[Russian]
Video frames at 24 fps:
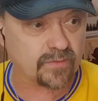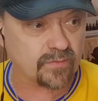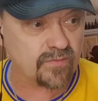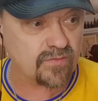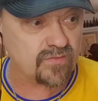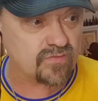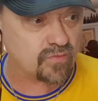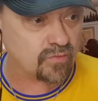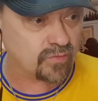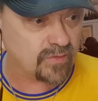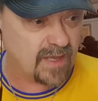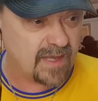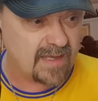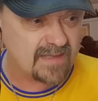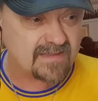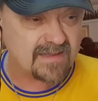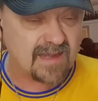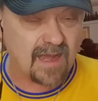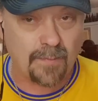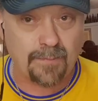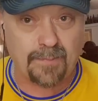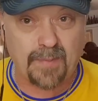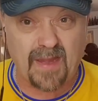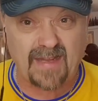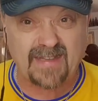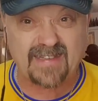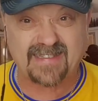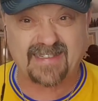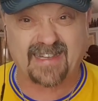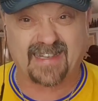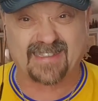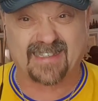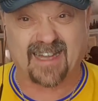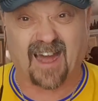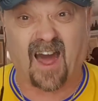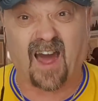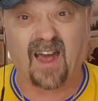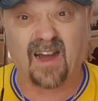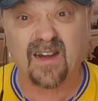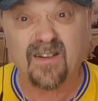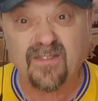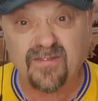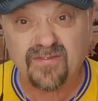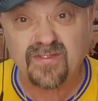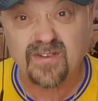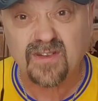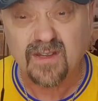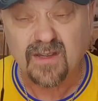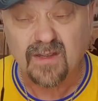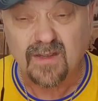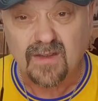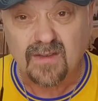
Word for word: То есть у нас опять татаров,